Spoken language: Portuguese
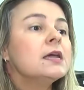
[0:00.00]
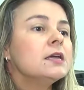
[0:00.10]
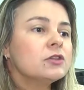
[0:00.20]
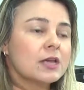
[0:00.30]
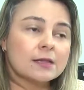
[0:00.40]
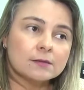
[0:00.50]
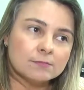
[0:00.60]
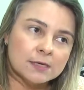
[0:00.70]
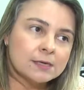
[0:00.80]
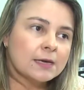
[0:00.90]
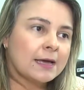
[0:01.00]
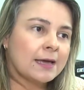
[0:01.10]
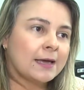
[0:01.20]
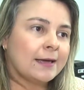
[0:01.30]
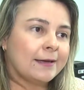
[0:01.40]
e já
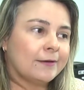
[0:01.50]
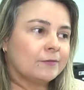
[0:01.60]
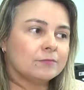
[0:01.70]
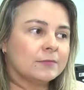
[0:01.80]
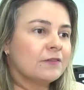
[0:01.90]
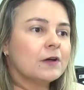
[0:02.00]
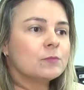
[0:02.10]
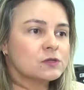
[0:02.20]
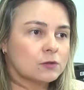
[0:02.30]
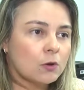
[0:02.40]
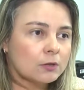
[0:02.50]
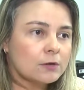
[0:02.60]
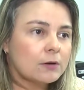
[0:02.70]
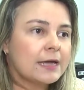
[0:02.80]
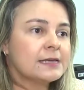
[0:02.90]
é, levamos todo
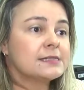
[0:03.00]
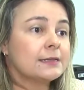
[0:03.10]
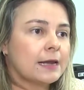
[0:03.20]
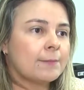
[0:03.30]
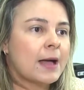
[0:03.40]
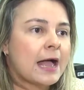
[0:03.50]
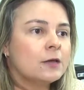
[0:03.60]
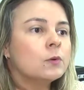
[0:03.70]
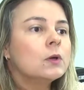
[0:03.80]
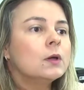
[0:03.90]
esse trabalho